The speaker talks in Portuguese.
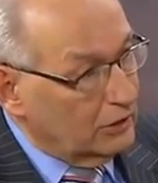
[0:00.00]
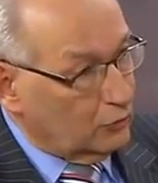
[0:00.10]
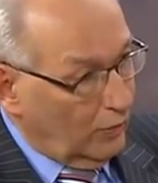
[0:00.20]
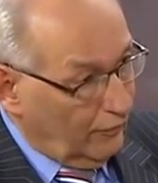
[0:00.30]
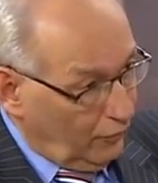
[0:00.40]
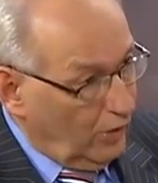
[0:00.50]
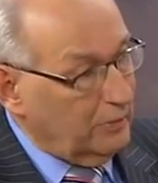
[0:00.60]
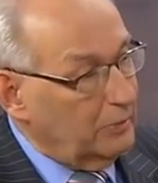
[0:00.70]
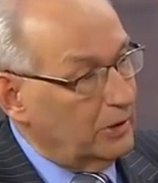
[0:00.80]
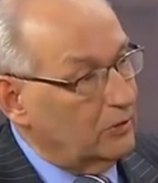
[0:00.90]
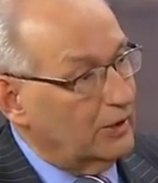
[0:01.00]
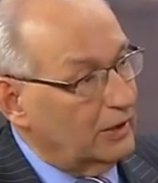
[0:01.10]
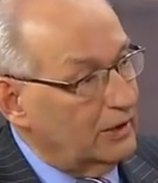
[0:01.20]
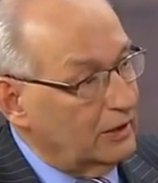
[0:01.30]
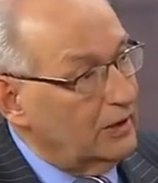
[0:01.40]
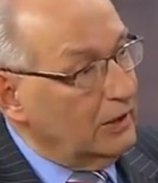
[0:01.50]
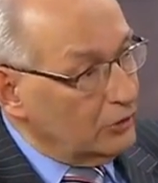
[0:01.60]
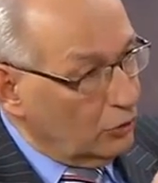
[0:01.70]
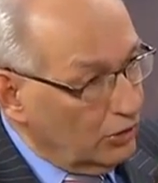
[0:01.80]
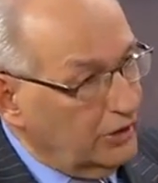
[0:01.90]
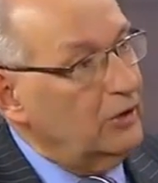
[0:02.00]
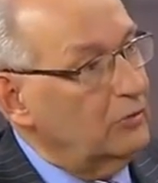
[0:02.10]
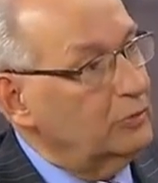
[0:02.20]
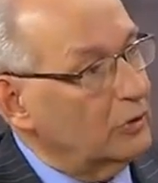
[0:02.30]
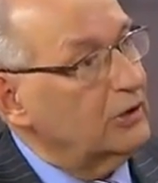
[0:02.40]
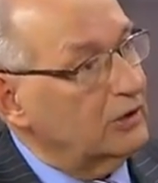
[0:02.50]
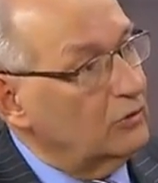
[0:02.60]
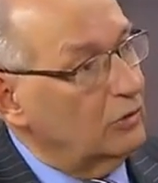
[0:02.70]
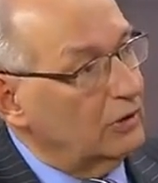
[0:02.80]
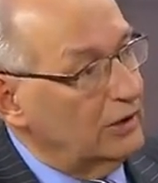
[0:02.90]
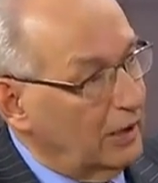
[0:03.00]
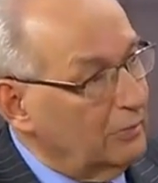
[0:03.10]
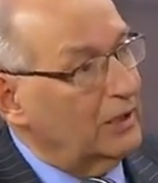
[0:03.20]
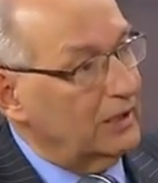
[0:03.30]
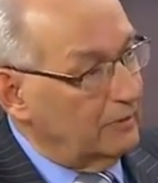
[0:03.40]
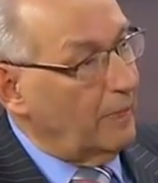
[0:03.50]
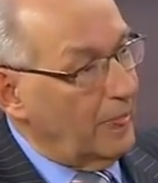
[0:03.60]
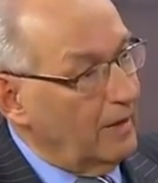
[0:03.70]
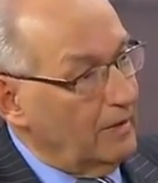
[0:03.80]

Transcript: na sua forma embrionária, só tem um protetor, que é a mãe.